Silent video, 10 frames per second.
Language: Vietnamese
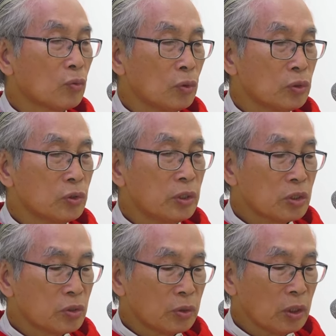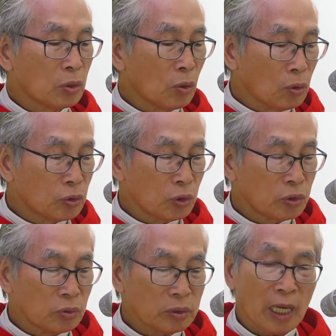của Chúa Giêsu Kitô Chúa
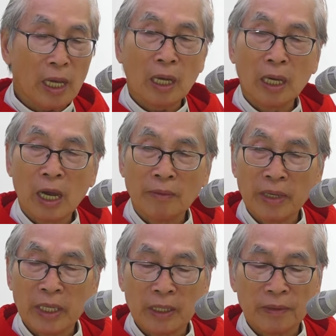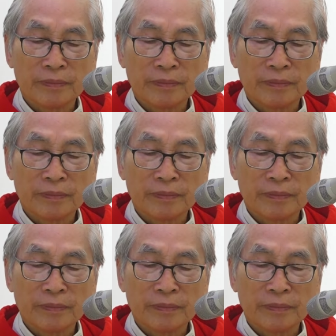chúng ta. Amen.